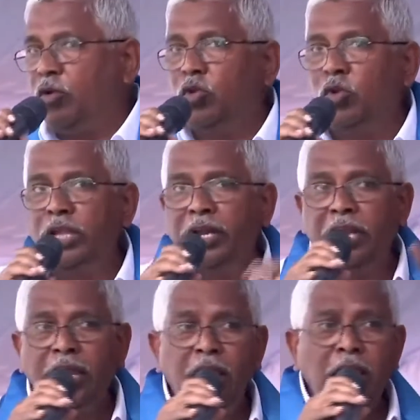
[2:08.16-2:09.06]

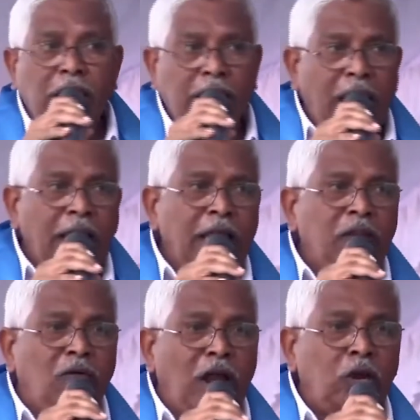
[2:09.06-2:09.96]
జరుగుతుందంటే
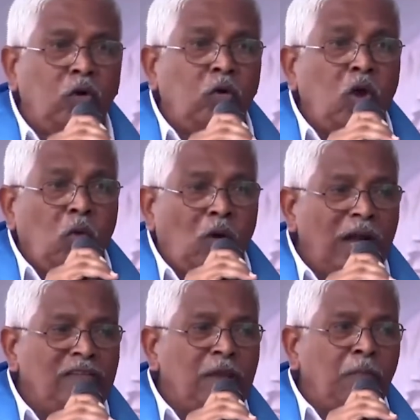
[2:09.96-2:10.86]
రాలేని వాళ్ళు
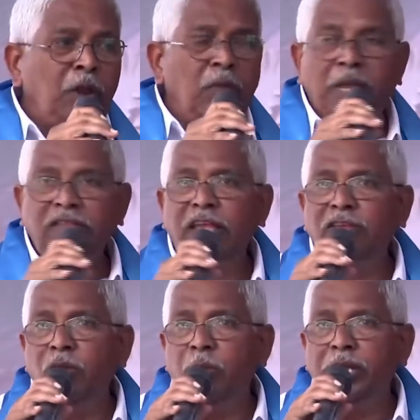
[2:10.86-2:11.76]
వాట్సాప్లో
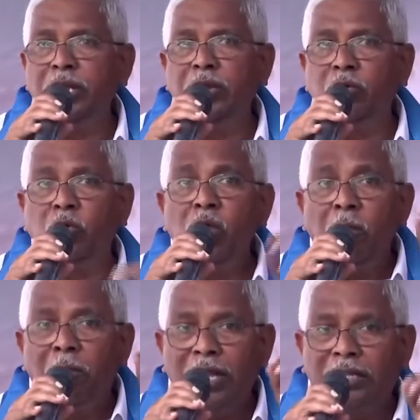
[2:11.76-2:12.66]
మెసేజ్లు పెట్టినరు
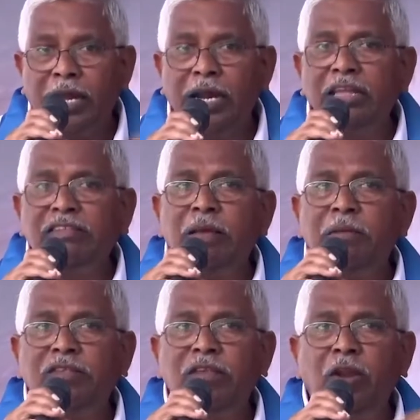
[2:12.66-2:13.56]
మా ధరణి
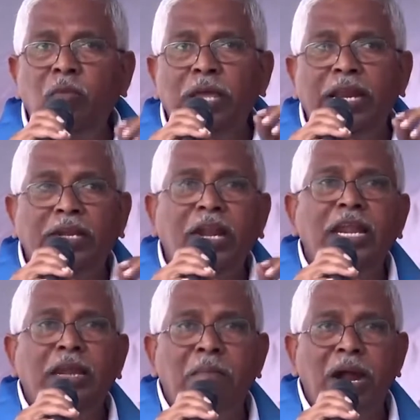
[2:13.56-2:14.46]
సమస్యలను మీరు
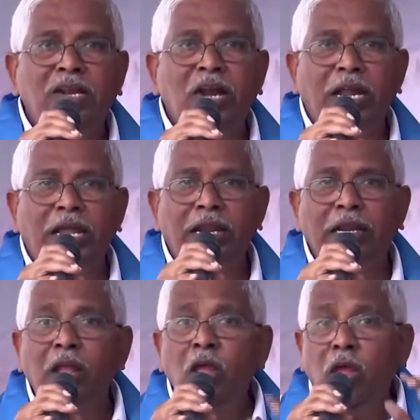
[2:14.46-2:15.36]
ఎట్లయినా
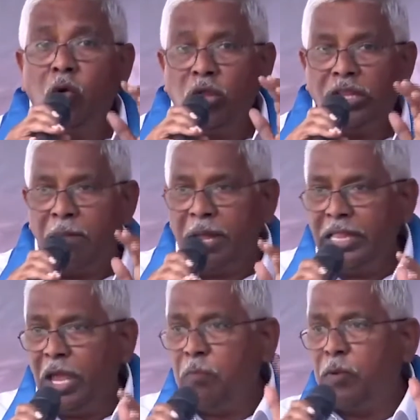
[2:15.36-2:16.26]
మాట్లాడాలని
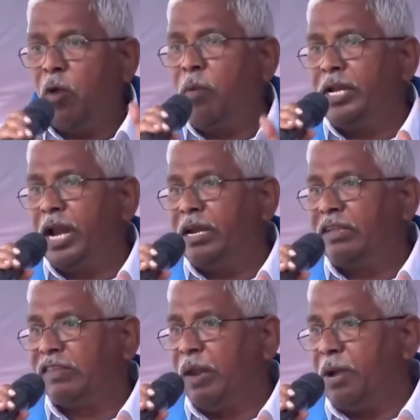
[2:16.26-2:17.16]
కొంతమంది ప్రొహిబిటెడ్
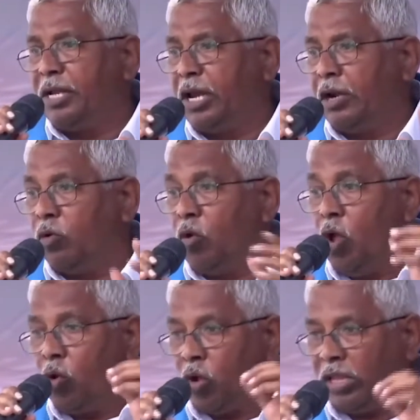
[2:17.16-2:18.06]
లిస్ట్లో పెట్టిండ్రు
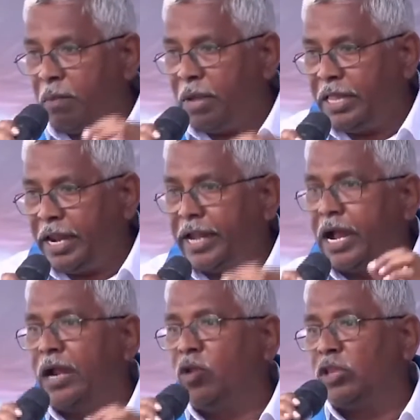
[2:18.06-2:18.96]
కొంతమంది
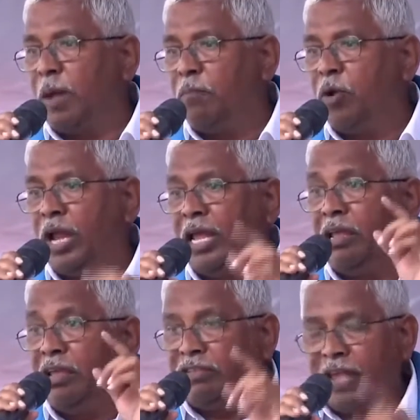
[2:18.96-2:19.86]
రికార్డులు తప్పున్నాయి
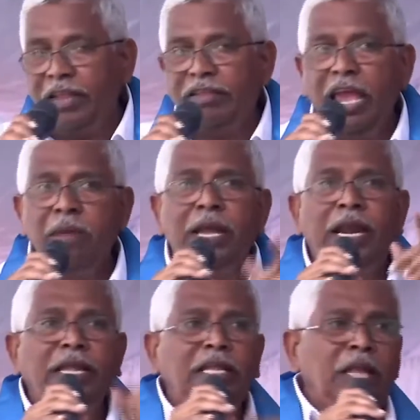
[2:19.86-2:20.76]

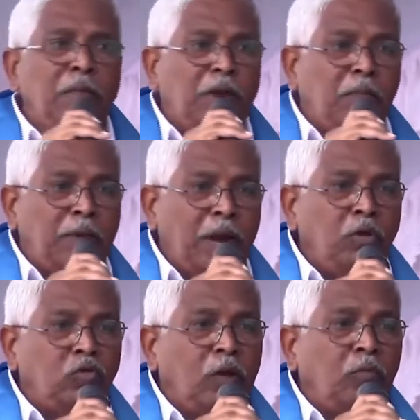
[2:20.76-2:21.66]
సరిచేయమని అడిగితే
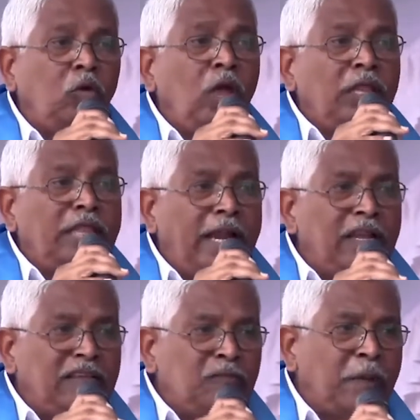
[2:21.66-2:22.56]
ప్రభుత్వం
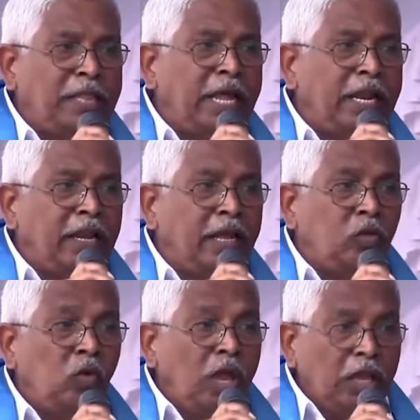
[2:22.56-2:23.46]
దానికి స్పందన
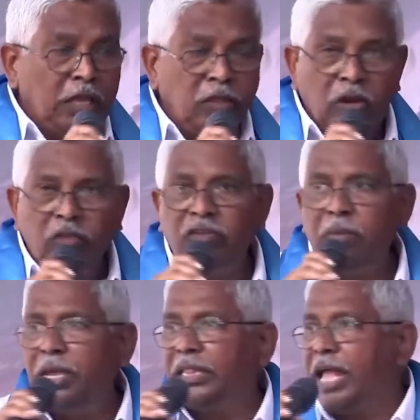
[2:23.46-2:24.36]
లేదు కింద నుంచి
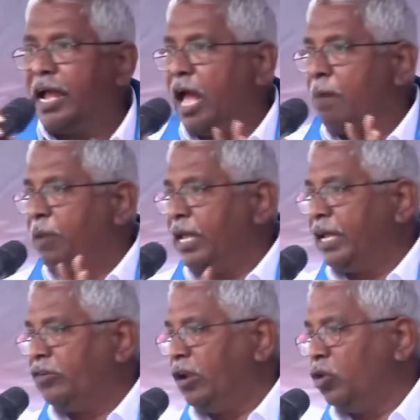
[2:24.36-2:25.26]
మీ దాకా
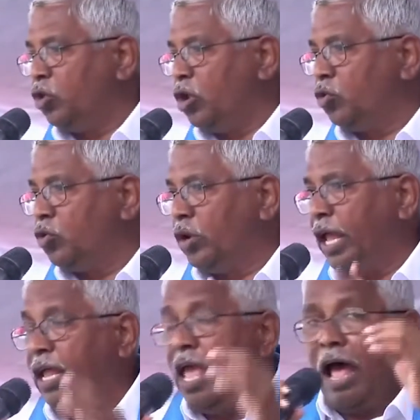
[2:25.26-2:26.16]
అప్లికేషన్లు
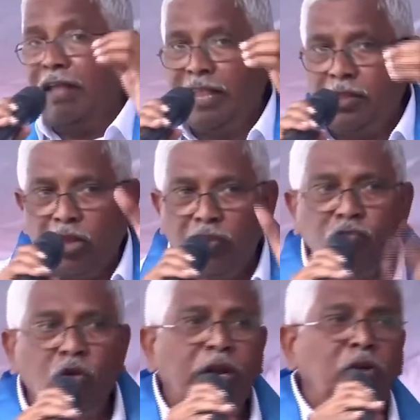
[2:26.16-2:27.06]
తిరుగుతున్నాయి అసలు
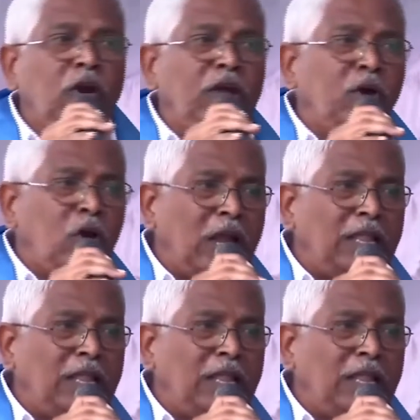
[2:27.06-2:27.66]
తీసుకునేటోడు ఎవడో